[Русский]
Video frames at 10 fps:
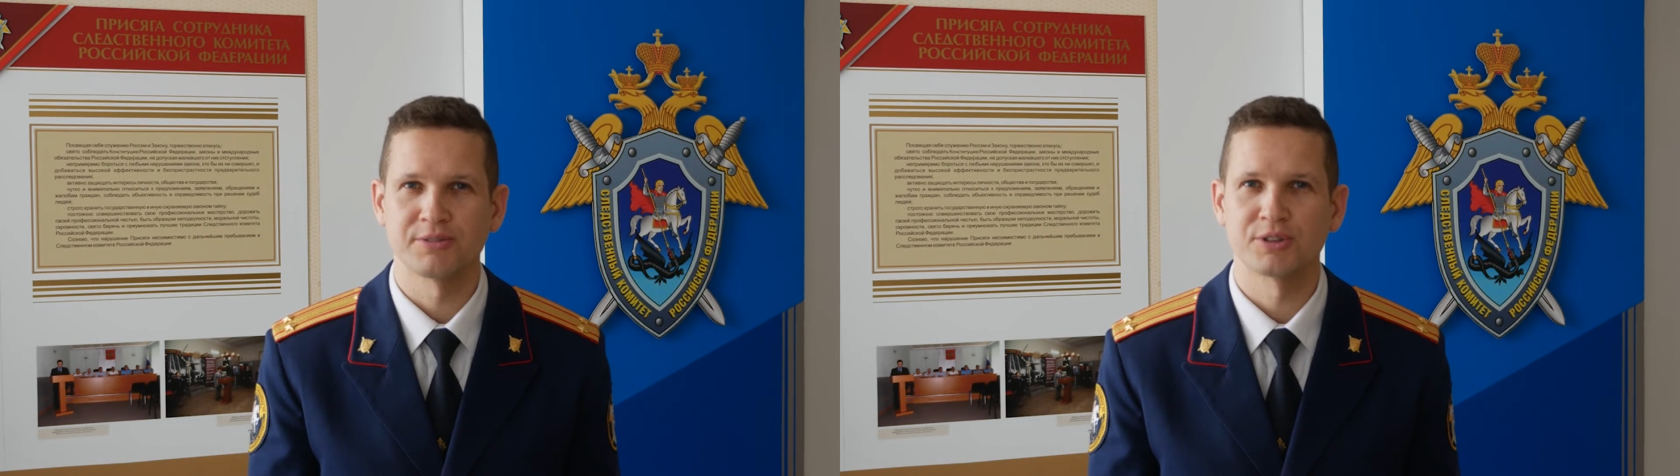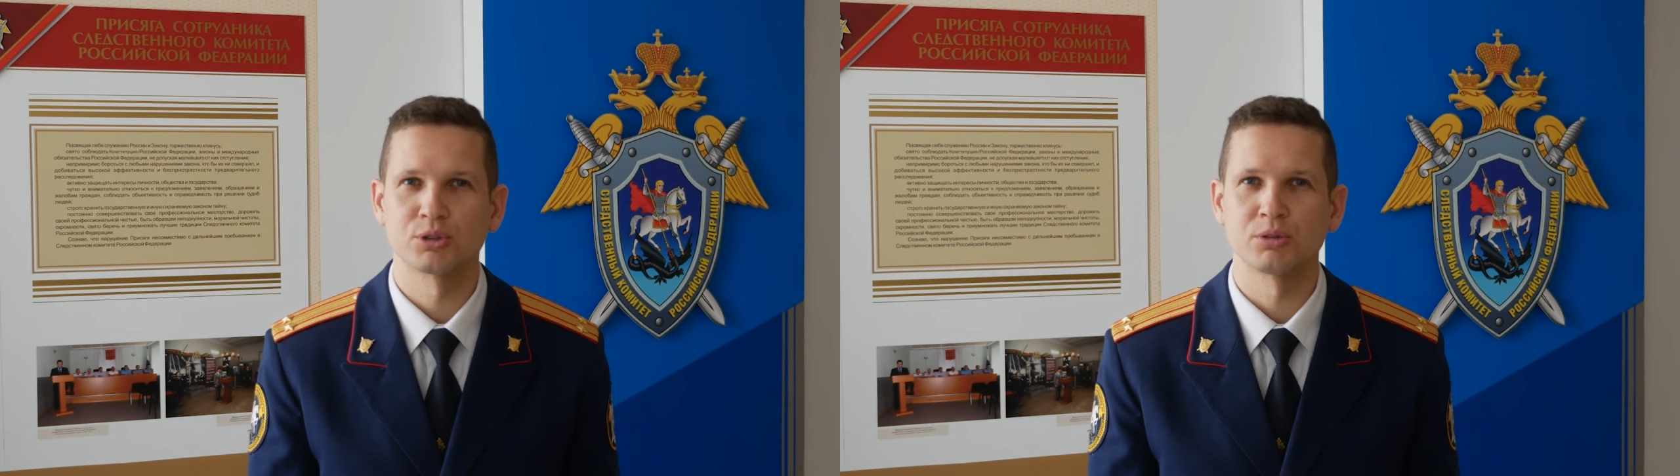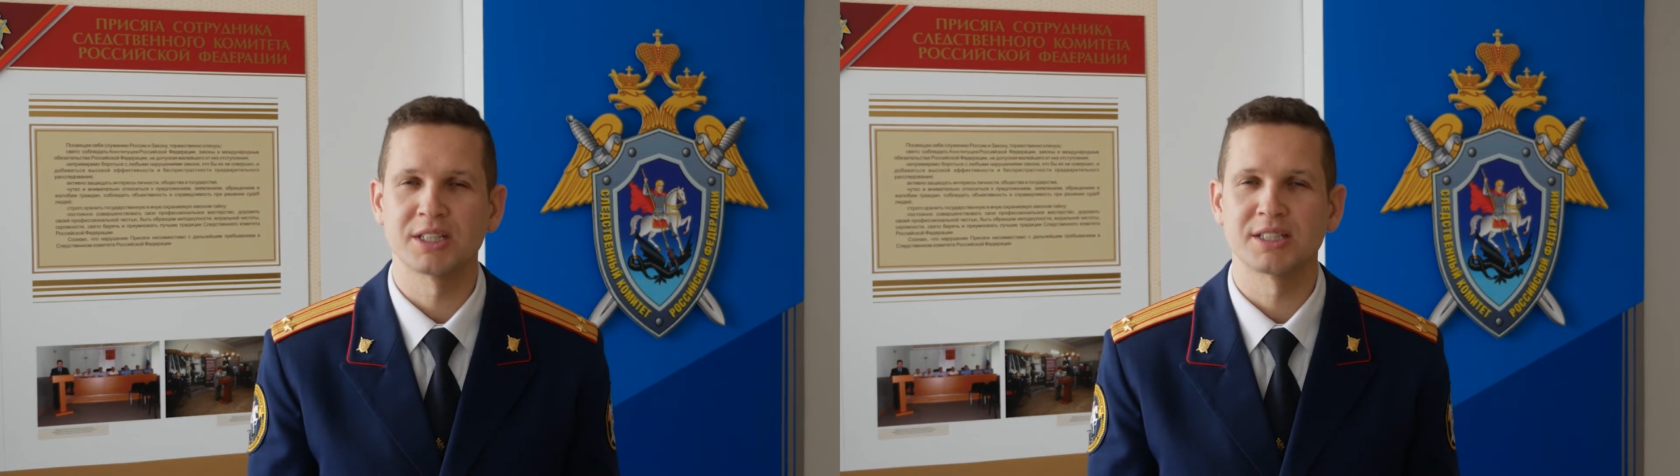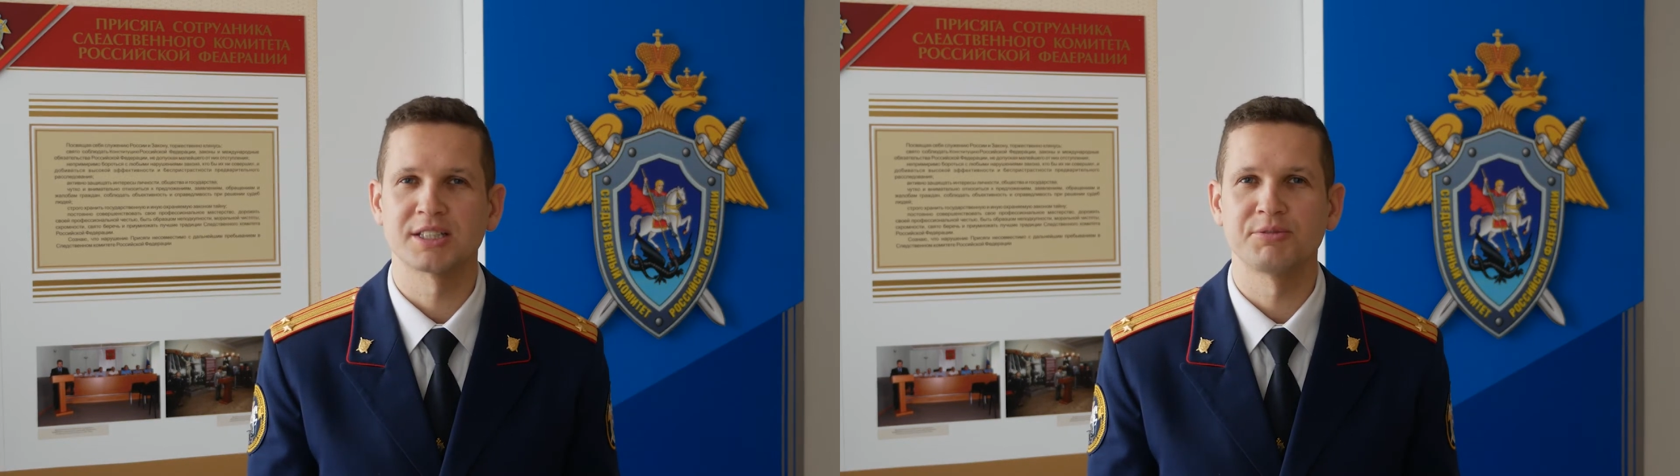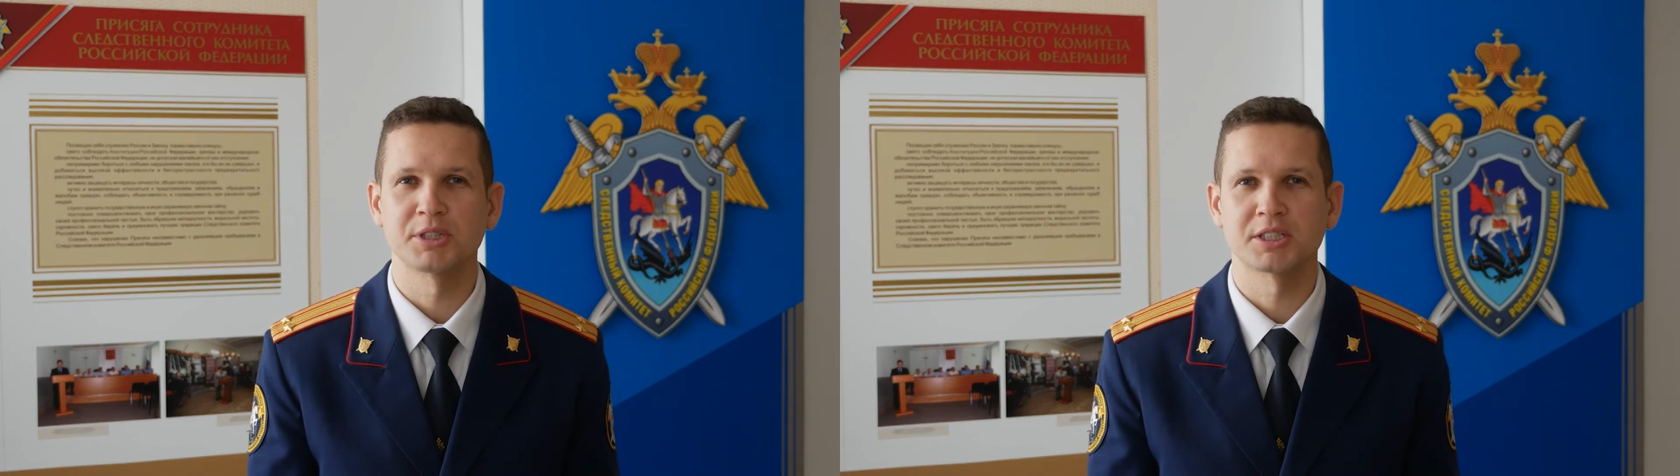в результате
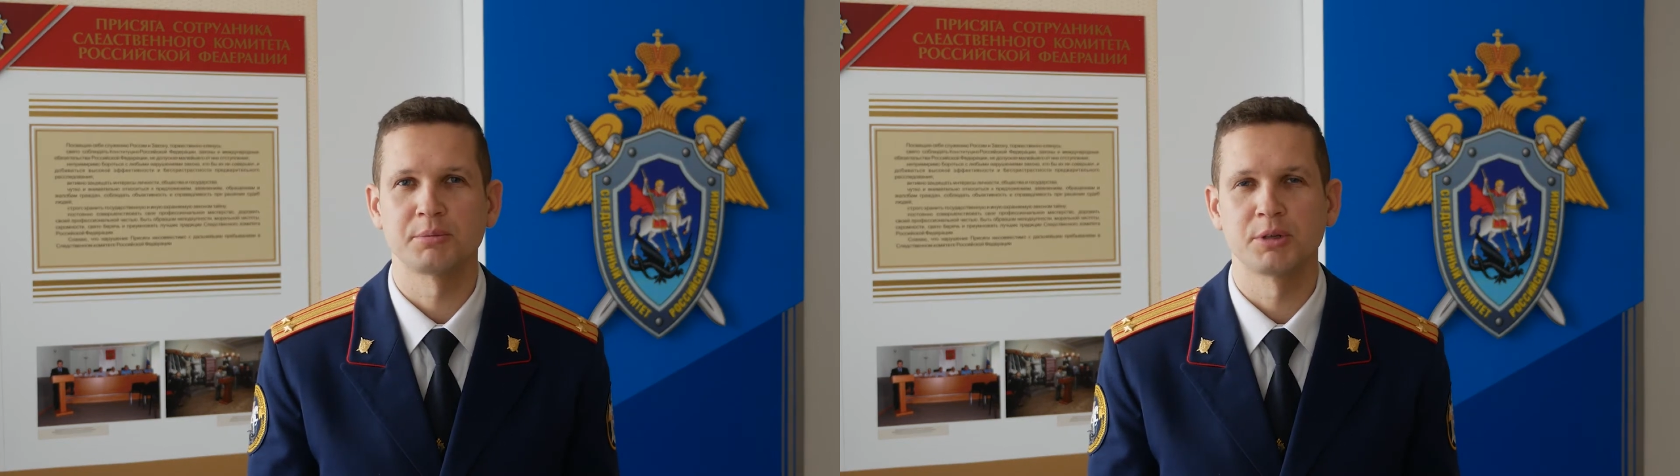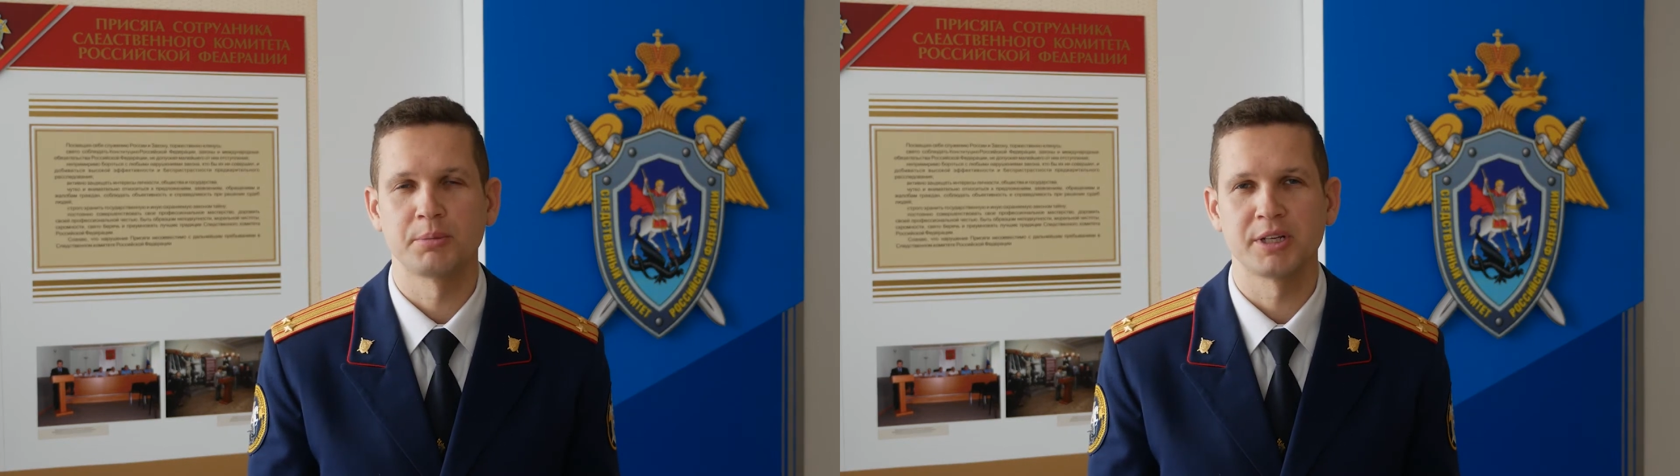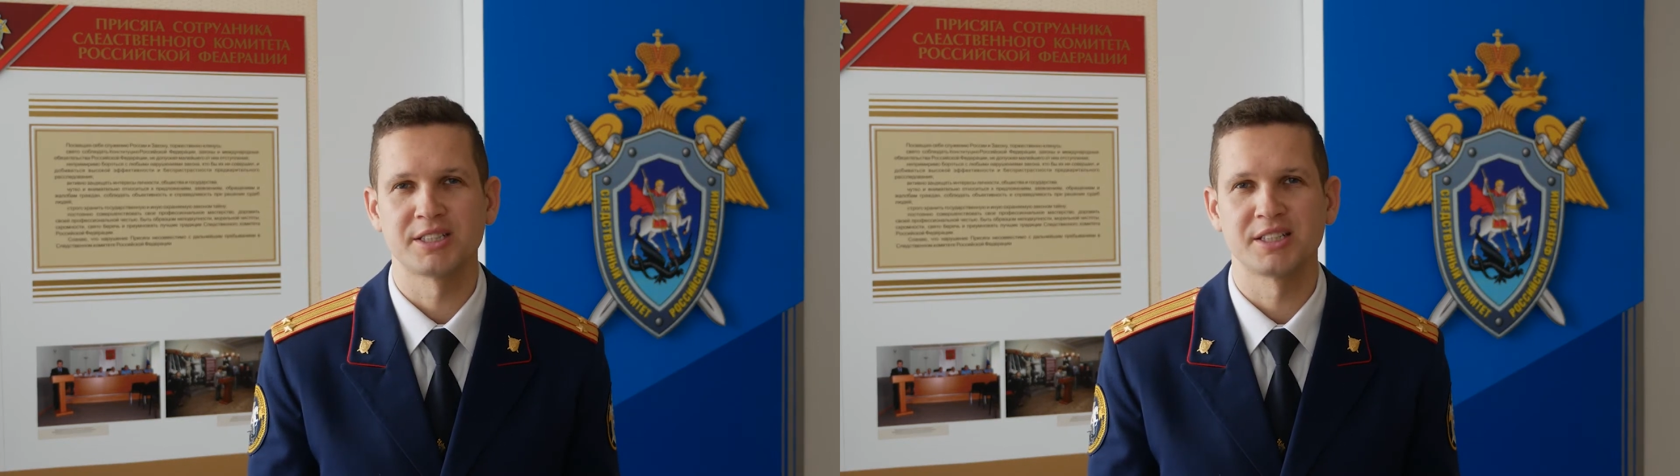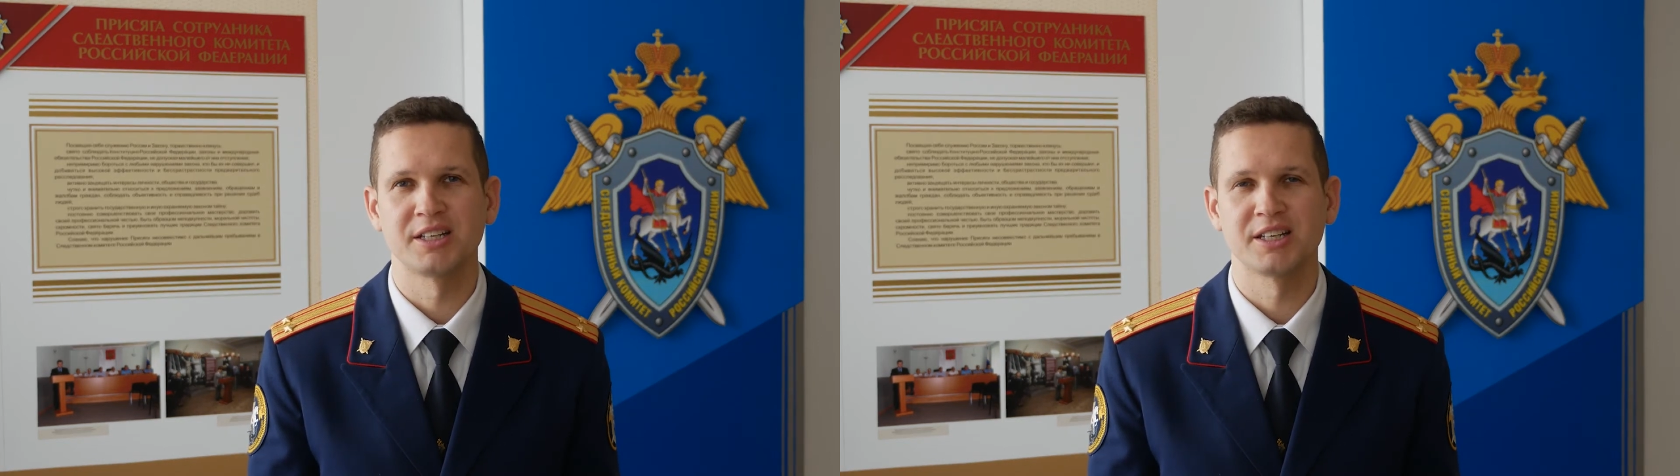совместных мероприятий